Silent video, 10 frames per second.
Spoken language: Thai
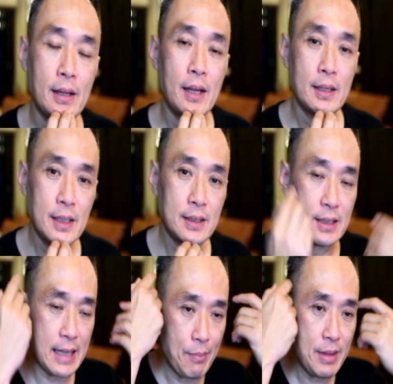
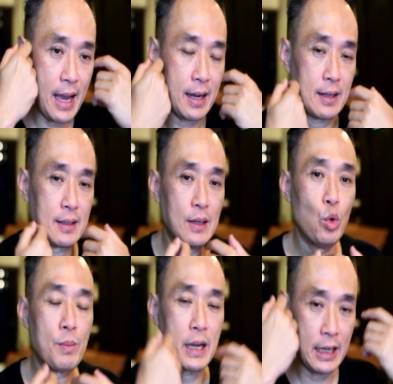1-3 อย่างรว
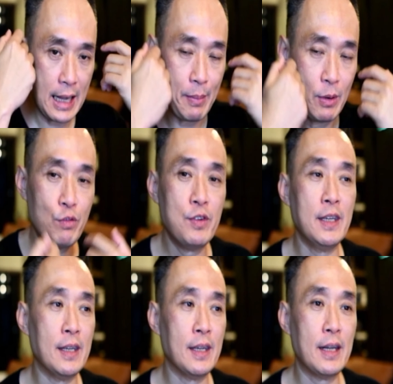มกันให้หน้าเป็นรูป V
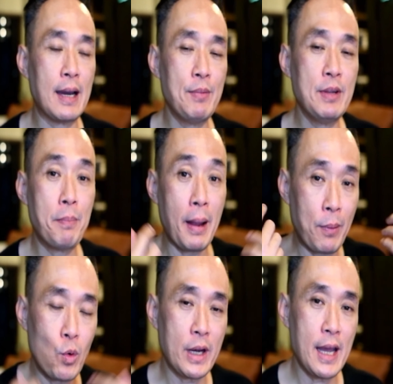นะครับนี่คือปรับโค
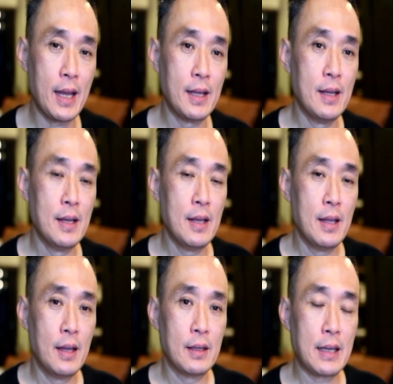รงหน้า
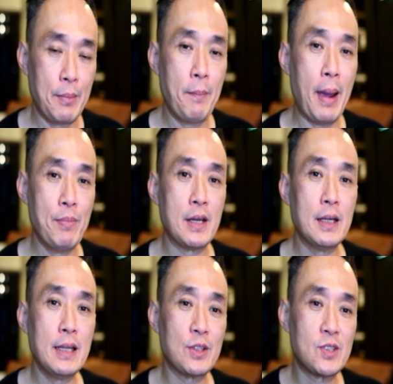กับอีกแบบหนึ่งก็
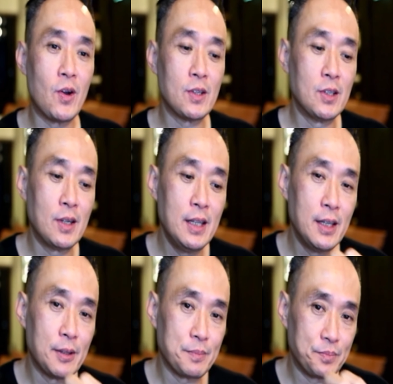เรียกจอเซอร์เจอรี่
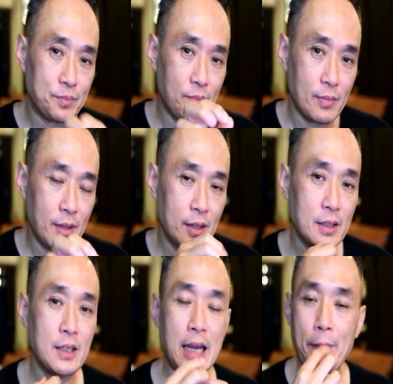
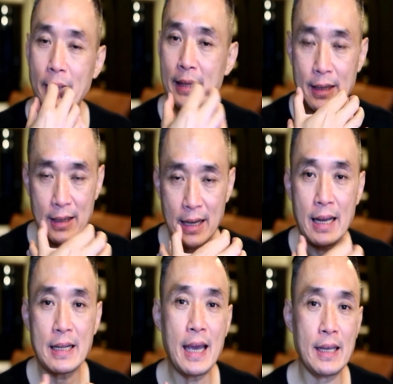คือการผ่าตัดขา
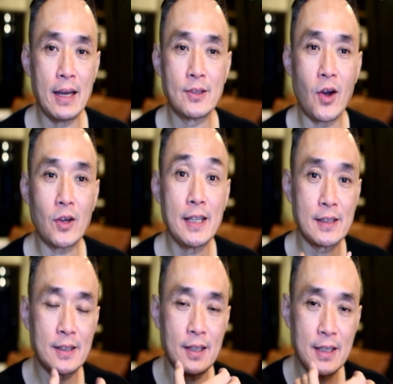นไกออโทกนาติกเซอ
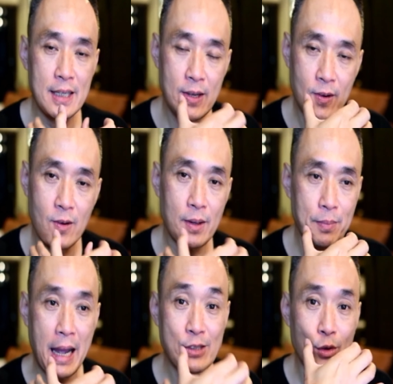ร์เจอรี่ที่เกี่ยวข้องกับ
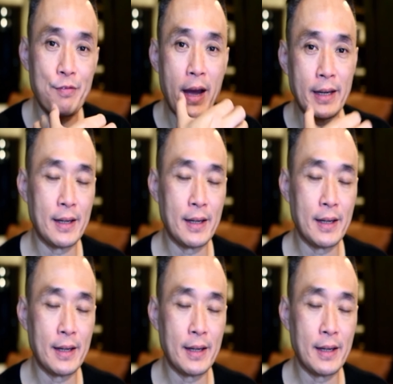การสบฟัน